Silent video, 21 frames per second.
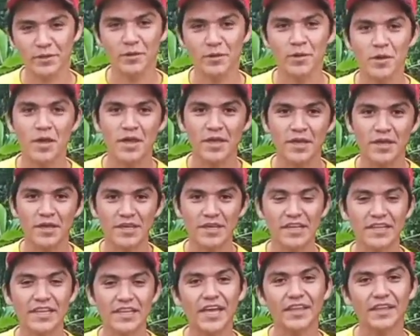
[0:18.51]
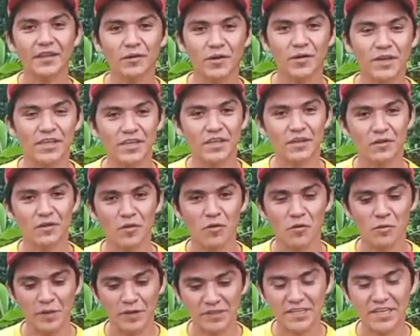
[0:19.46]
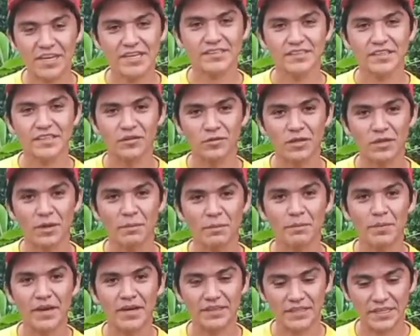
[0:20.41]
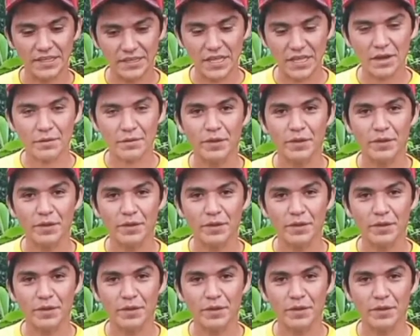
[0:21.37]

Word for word: el día de hoy les quiero compartir la segunda parte del video.